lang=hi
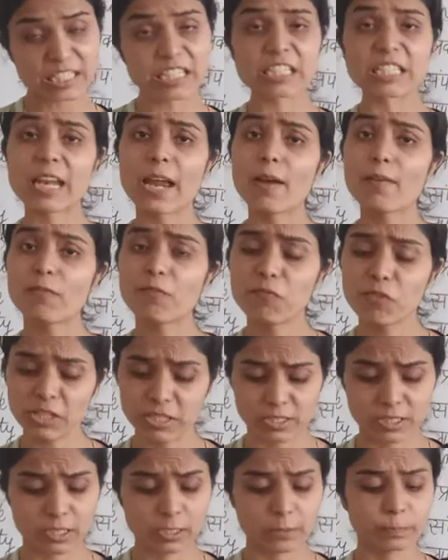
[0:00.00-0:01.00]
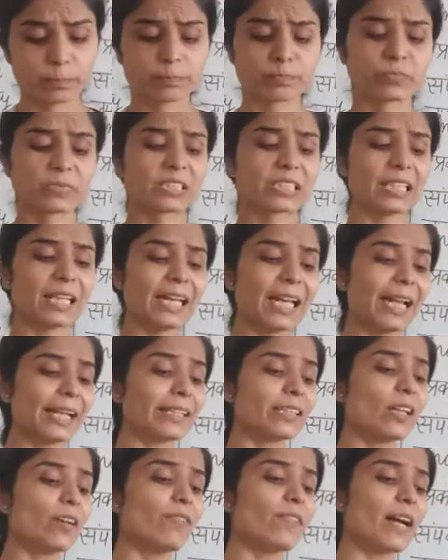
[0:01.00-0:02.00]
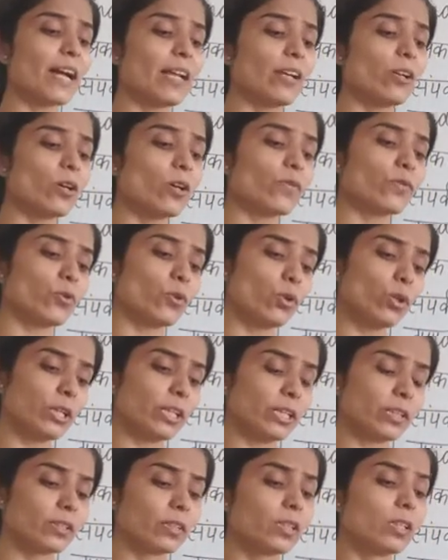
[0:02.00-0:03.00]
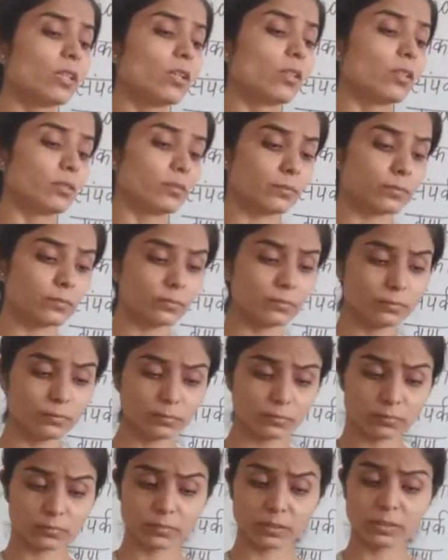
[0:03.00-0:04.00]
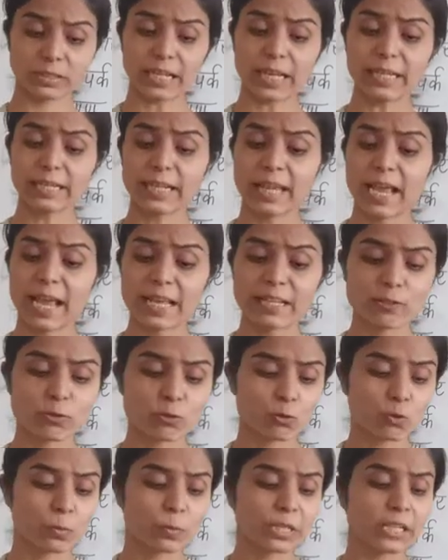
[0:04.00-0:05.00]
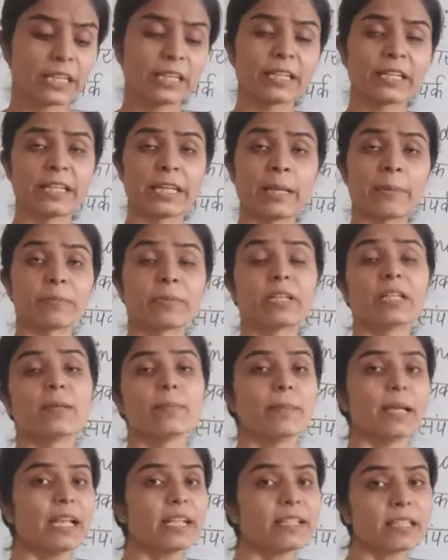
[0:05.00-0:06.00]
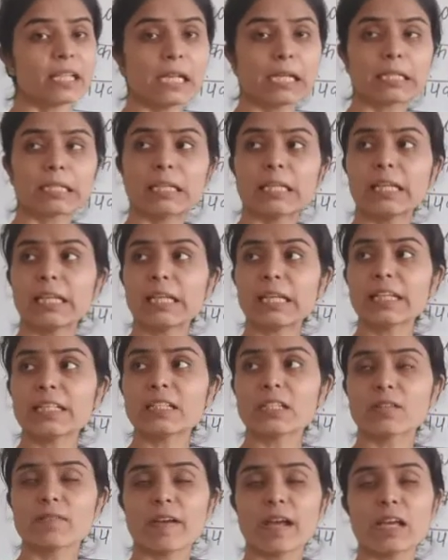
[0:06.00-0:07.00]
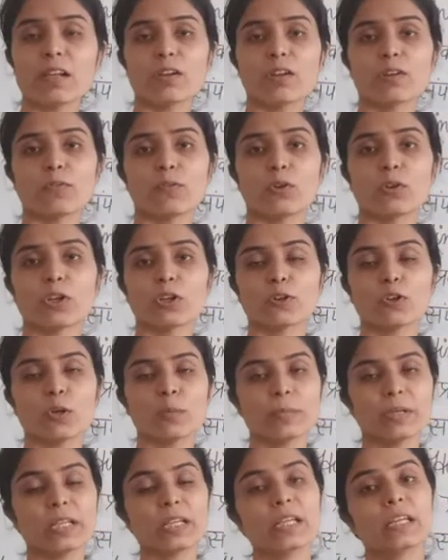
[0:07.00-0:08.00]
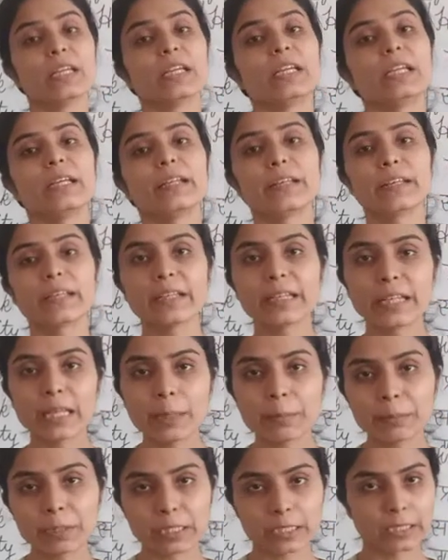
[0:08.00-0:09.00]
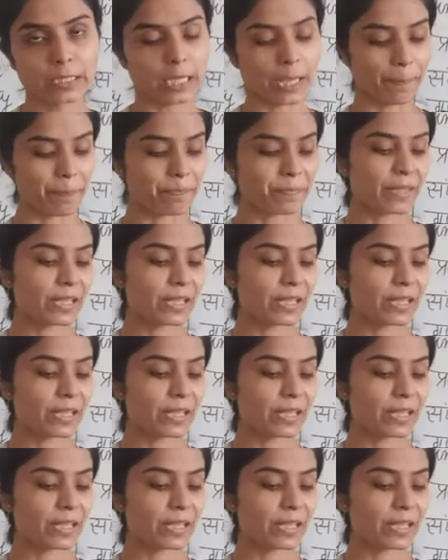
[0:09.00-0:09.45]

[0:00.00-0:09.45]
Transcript: स्टेप फर्स्ट सेलेक्ट द फाइल और फोल्डर दैट हैज़ टू बी रीनेम पहले सेलेक्ट करेंगे जिस फाइल और फोल्डर को हमें रीनेम करना है